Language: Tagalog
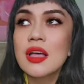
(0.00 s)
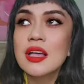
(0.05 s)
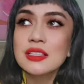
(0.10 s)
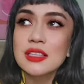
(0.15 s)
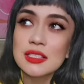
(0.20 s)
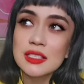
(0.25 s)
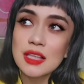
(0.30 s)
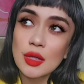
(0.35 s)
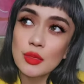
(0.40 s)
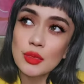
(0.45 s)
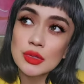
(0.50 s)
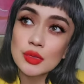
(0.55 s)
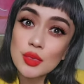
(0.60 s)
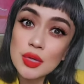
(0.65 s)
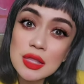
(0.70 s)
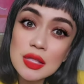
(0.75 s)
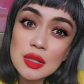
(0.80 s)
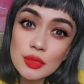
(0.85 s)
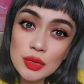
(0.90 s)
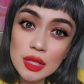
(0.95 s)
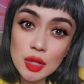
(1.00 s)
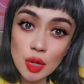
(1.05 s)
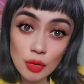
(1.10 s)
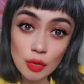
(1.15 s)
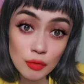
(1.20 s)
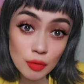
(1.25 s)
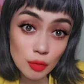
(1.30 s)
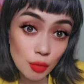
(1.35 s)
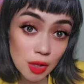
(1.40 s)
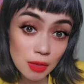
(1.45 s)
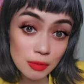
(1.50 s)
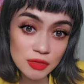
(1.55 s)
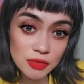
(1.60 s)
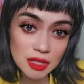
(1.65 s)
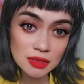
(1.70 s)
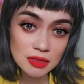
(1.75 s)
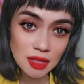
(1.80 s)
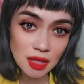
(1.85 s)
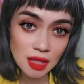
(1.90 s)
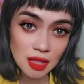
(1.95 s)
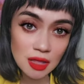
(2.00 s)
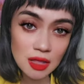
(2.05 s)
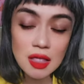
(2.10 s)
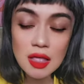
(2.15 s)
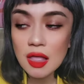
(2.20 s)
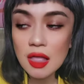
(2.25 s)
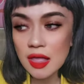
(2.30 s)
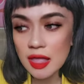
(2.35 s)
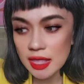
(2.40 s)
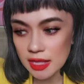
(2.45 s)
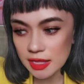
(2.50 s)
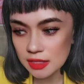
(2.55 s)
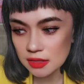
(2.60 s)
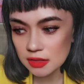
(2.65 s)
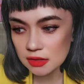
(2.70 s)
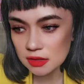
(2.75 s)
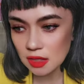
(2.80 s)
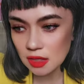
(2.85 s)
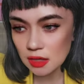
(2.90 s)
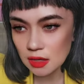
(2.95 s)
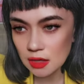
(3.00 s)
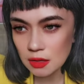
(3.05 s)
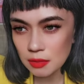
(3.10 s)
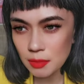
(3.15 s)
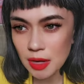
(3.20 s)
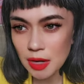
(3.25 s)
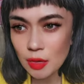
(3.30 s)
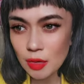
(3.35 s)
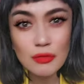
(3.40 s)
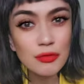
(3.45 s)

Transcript: Since I was really, really overwhelmed that day, and uh, parang